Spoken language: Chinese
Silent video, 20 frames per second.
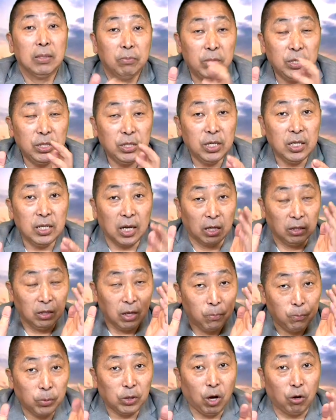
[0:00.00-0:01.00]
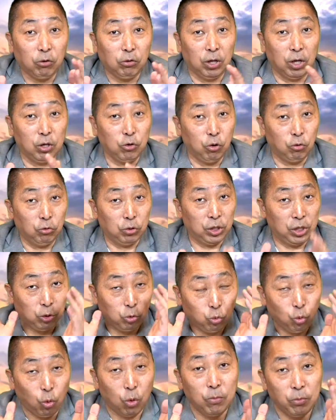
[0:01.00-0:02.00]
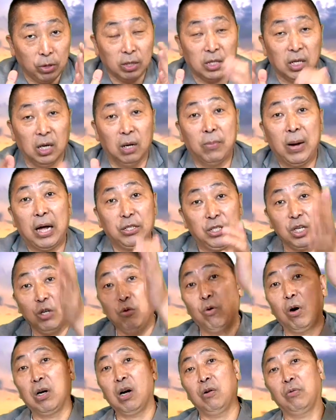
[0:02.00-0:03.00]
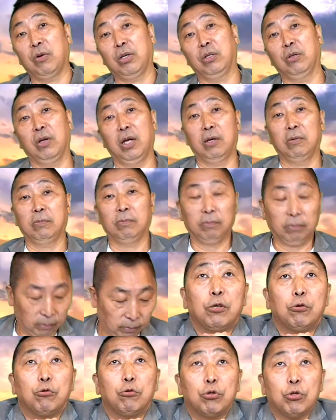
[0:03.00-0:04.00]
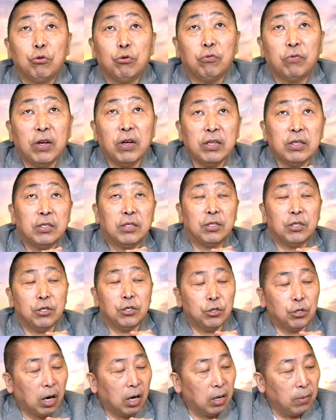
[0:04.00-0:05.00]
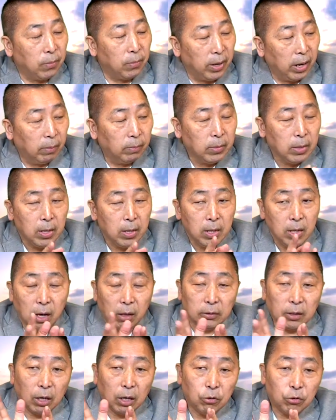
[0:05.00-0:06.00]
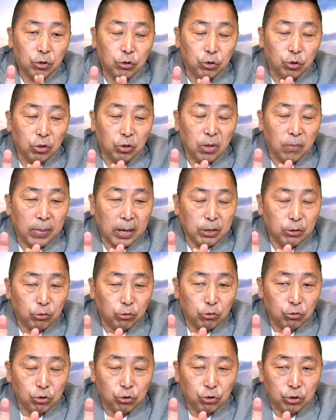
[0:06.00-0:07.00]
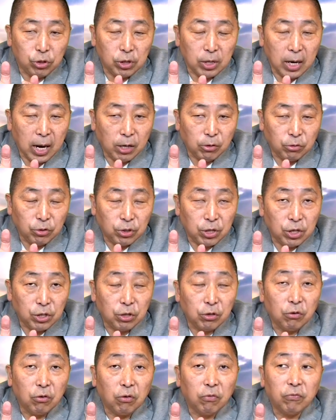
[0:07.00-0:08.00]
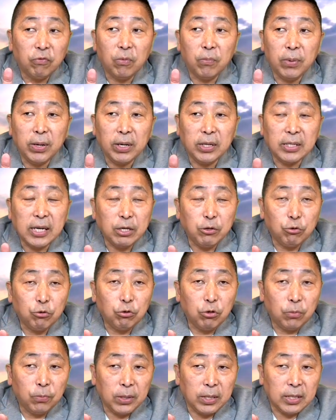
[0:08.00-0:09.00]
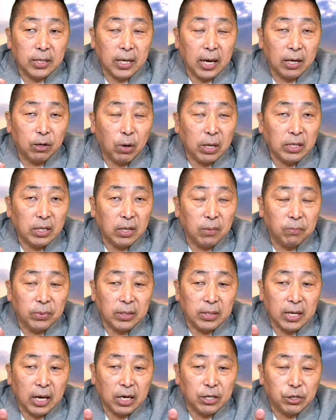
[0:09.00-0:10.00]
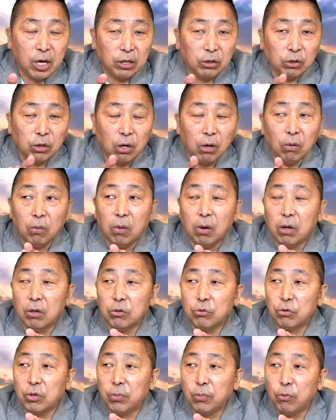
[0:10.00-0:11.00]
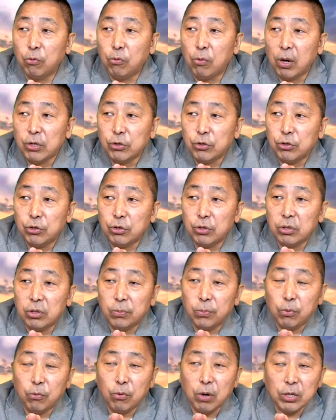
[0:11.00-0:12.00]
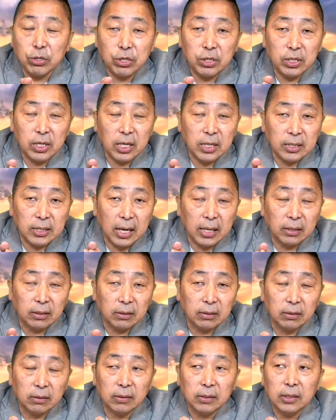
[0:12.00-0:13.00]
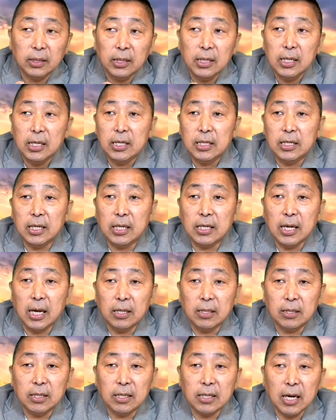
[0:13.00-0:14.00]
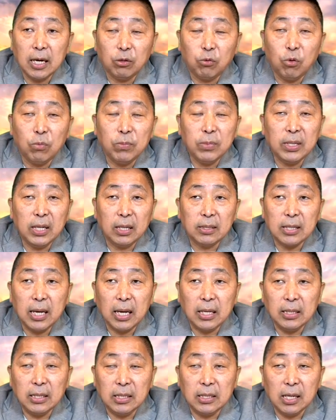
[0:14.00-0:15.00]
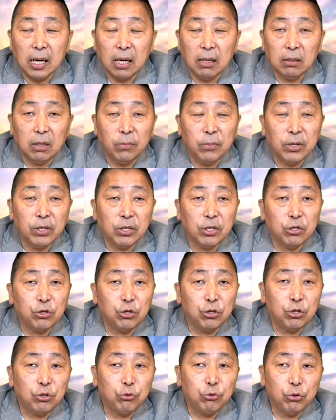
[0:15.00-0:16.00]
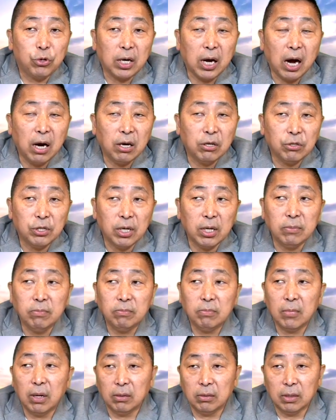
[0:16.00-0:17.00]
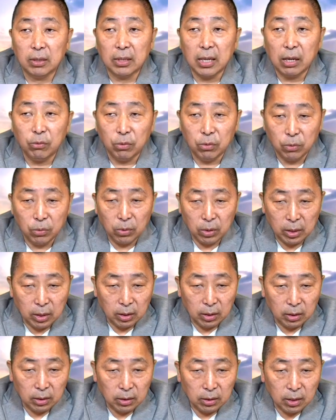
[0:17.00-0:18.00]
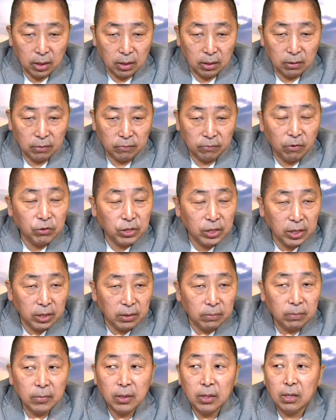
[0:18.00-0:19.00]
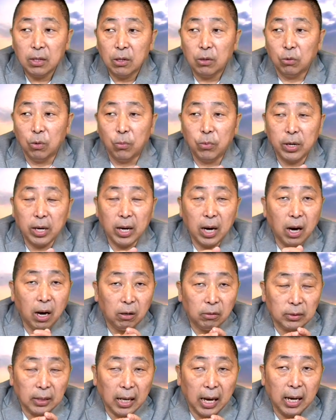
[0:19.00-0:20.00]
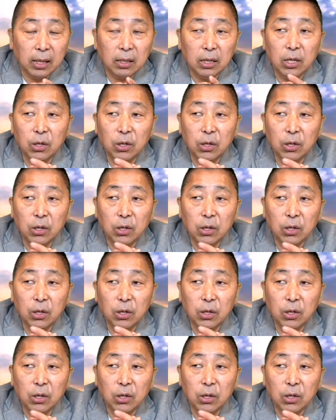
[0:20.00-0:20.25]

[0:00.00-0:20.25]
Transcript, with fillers: 民进党的不道德的勇气多么的可怕！进广告回头聊。八点五十五分四十二秒，好，待会儿九点半钟的时间还有震惊龙凤配在 YouTube 平台观点平台上头好，所以不管是不管是现在的，现在现在的国民党在议场里面的持续的抗争，好，就待会儿我和和凤金我们会好好谈。